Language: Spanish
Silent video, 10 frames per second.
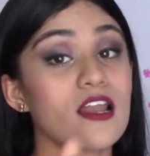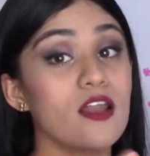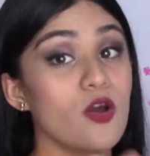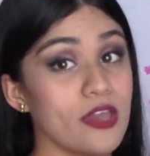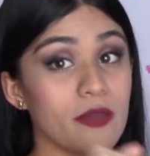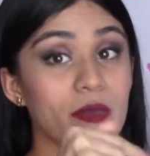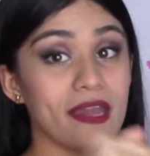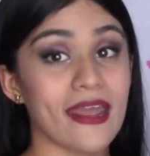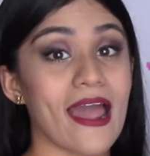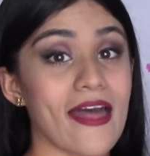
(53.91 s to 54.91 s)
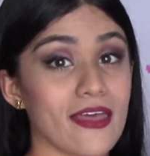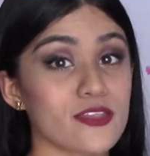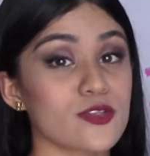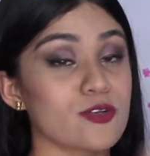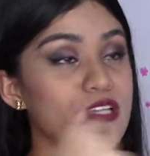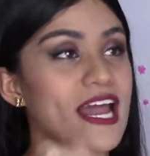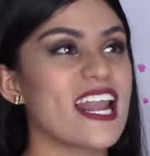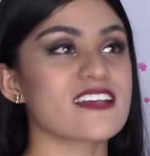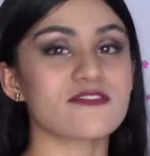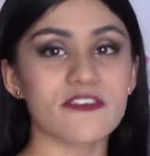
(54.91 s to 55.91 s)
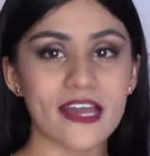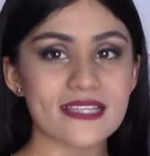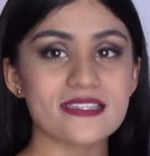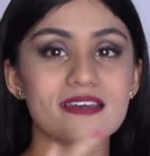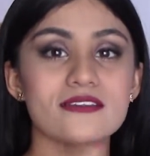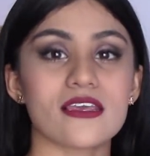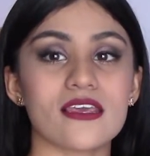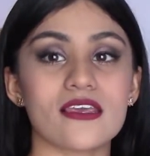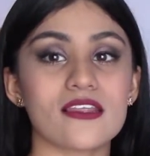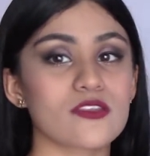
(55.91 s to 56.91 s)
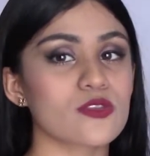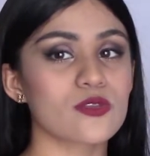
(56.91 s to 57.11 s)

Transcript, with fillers: lo que viene adentro, o sea, las frases y